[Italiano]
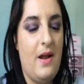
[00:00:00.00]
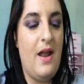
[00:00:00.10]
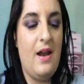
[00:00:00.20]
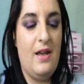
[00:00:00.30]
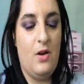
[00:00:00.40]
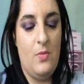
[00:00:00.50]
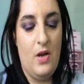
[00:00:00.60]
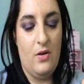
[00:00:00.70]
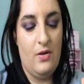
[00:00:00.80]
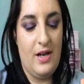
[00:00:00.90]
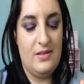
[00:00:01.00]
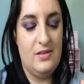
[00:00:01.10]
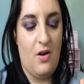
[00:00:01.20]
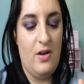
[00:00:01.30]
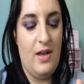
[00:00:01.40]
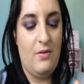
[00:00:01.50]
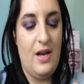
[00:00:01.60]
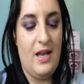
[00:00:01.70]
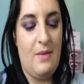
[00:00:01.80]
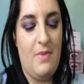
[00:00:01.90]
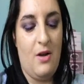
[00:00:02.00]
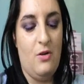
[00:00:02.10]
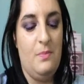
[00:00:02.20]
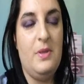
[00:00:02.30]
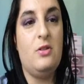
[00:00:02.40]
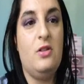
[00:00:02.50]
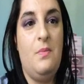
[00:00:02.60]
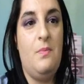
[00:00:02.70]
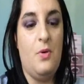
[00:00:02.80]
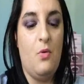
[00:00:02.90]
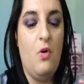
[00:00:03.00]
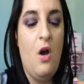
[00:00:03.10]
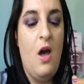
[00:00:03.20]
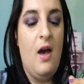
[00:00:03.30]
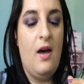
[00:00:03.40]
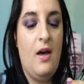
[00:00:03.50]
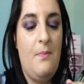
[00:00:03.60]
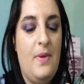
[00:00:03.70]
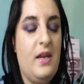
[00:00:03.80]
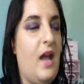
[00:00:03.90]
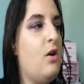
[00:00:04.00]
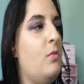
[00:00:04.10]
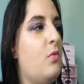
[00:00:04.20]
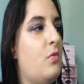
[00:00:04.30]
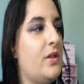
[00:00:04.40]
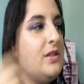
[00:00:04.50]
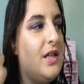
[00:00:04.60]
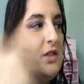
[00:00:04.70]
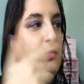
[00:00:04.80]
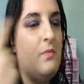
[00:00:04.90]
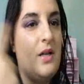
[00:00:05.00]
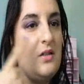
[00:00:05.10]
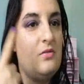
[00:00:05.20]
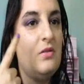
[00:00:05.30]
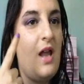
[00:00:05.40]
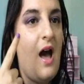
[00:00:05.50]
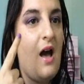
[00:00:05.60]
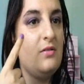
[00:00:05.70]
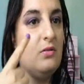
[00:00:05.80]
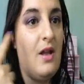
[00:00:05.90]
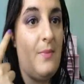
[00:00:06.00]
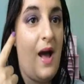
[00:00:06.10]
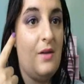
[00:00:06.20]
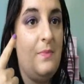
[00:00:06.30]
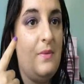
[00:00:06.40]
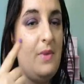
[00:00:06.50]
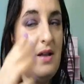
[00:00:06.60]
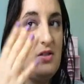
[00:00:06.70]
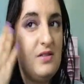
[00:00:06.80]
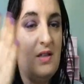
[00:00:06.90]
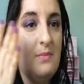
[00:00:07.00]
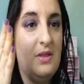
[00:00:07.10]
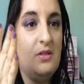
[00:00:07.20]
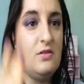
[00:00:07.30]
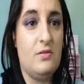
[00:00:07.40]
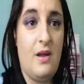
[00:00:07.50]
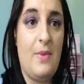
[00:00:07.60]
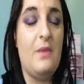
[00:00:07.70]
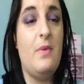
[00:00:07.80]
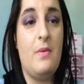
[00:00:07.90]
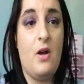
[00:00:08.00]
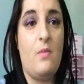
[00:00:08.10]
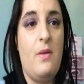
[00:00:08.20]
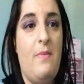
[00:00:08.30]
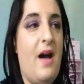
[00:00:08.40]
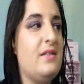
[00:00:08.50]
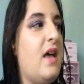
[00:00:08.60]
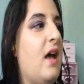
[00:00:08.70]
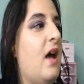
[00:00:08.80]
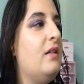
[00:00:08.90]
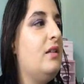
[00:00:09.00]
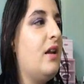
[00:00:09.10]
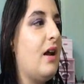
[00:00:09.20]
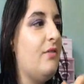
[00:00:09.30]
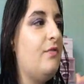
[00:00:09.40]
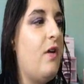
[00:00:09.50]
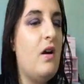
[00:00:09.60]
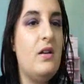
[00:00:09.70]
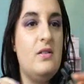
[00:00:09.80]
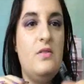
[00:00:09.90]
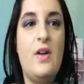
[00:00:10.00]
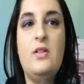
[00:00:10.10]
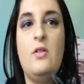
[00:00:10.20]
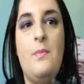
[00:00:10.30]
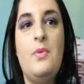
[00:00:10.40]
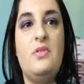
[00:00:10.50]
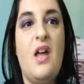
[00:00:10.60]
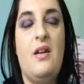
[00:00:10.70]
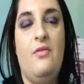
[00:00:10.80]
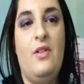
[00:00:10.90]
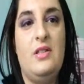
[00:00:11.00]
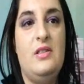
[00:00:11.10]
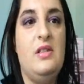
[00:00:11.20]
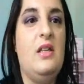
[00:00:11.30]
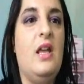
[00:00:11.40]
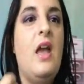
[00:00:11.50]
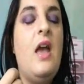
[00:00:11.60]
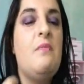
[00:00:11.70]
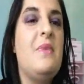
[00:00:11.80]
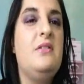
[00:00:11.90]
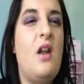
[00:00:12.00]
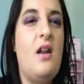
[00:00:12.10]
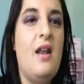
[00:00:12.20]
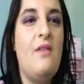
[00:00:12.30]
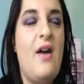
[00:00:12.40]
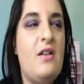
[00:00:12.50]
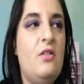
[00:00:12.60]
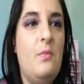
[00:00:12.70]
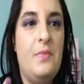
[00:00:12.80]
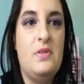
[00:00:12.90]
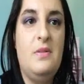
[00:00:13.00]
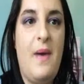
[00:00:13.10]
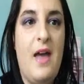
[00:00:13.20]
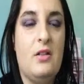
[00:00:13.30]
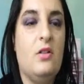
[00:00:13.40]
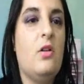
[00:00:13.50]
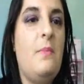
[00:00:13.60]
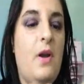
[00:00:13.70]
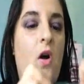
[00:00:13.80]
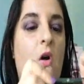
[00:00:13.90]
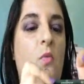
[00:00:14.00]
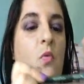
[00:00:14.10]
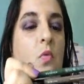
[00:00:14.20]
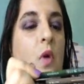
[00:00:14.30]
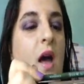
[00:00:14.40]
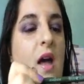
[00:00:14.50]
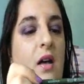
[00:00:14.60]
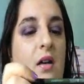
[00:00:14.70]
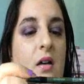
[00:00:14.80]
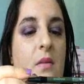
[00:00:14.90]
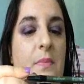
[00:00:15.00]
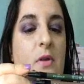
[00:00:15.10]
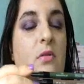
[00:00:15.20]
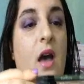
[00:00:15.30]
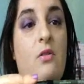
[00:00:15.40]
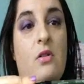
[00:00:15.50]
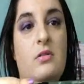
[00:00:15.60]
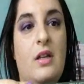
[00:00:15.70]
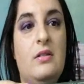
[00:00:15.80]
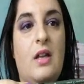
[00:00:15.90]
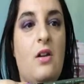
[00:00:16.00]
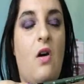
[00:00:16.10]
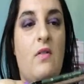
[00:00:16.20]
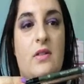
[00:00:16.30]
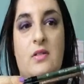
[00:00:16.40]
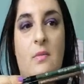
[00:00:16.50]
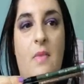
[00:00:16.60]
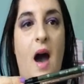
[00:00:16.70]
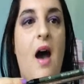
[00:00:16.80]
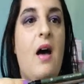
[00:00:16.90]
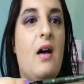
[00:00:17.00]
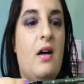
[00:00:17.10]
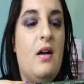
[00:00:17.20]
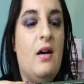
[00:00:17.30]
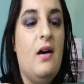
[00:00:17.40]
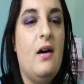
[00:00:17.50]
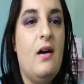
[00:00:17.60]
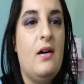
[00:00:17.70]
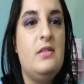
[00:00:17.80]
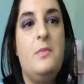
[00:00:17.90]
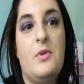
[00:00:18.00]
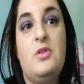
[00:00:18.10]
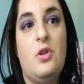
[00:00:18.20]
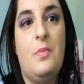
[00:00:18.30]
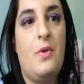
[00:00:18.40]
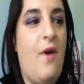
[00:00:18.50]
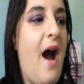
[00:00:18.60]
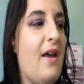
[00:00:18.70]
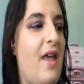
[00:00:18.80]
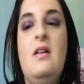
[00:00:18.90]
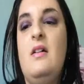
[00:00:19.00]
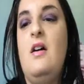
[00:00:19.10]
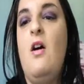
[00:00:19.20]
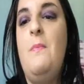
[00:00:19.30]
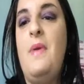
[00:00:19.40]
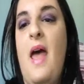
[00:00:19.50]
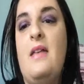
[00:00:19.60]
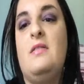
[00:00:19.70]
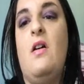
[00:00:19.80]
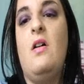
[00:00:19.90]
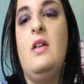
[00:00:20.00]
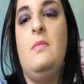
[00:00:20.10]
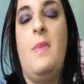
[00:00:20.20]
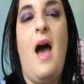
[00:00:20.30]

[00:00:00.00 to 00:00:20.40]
banale come colorazione, è quella che mi ha colpito di più, eh, perché comunque se la sfumate sulla, sulla, palpebra, cioè se la mettete sulla palpebra come base, tirerà fuori, si vedono più dei riflessini, mentre nella verde un po' si perdono, però comunque eh, per 1,89 euro insomma eh, si possono provare. Eh, ho preso il